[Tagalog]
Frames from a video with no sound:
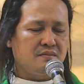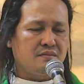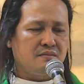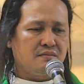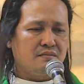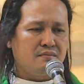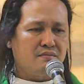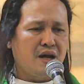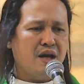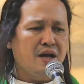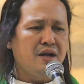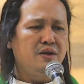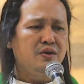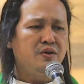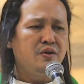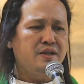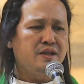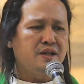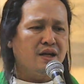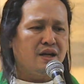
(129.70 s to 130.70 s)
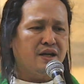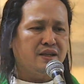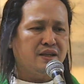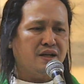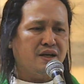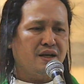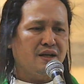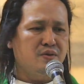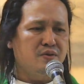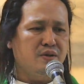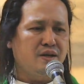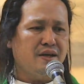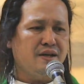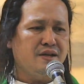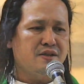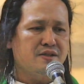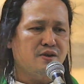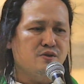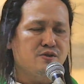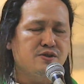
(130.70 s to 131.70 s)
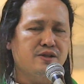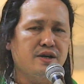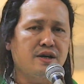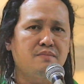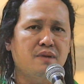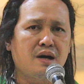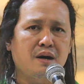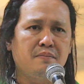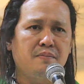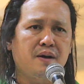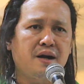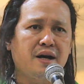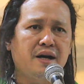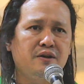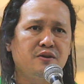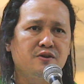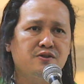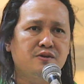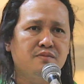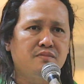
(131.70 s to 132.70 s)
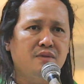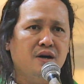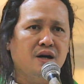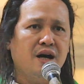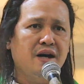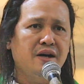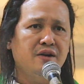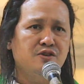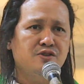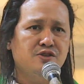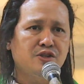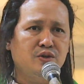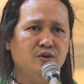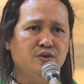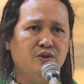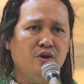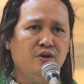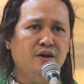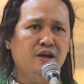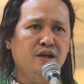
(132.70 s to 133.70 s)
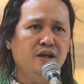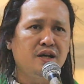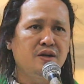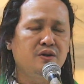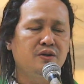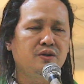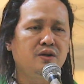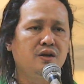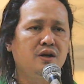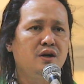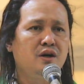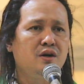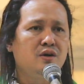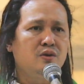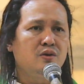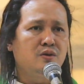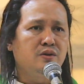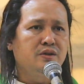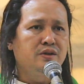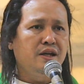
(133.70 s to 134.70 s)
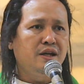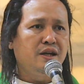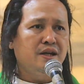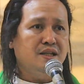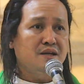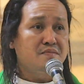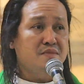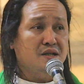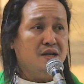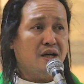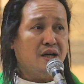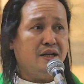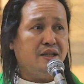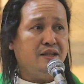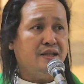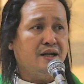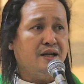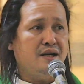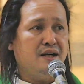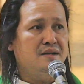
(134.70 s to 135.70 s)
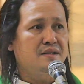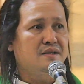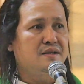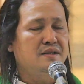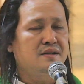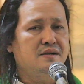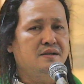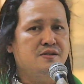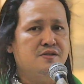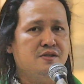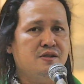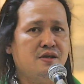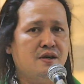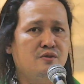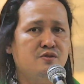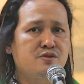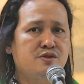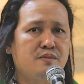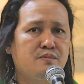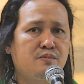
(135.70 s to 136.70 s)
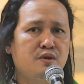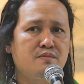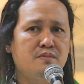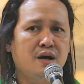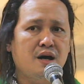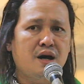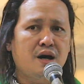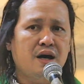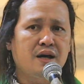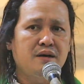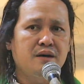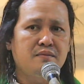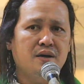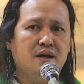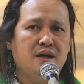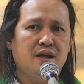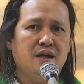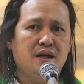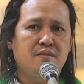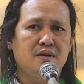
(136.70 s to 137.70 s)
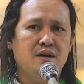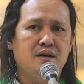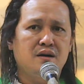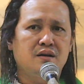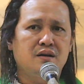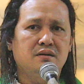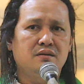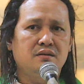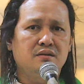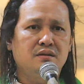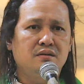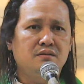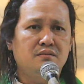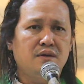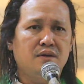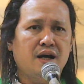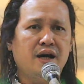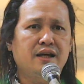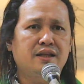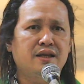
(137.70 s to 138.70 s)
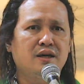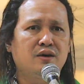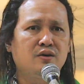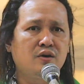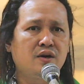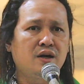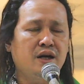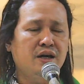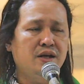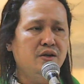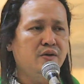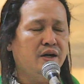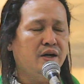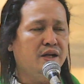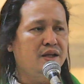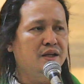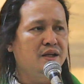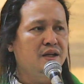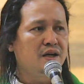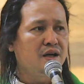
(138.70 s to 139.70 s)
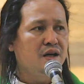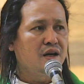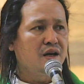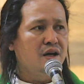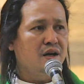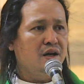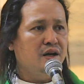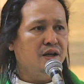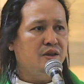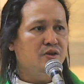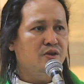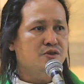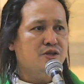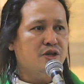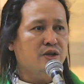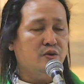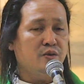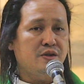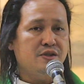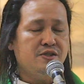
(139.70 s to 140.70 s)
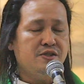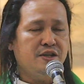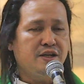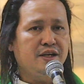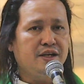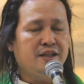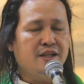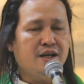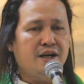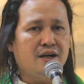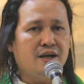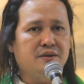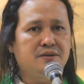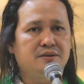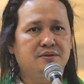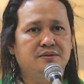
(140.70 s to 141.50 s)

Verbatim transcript: mangandoy na lang ta kanunay sa unsay makapaayos makaayos sa tong kaugalingon og dili ta makakita sa unsa poy maka makanabang makahatag og kaayuhan ngadto sa atong isig ka tawo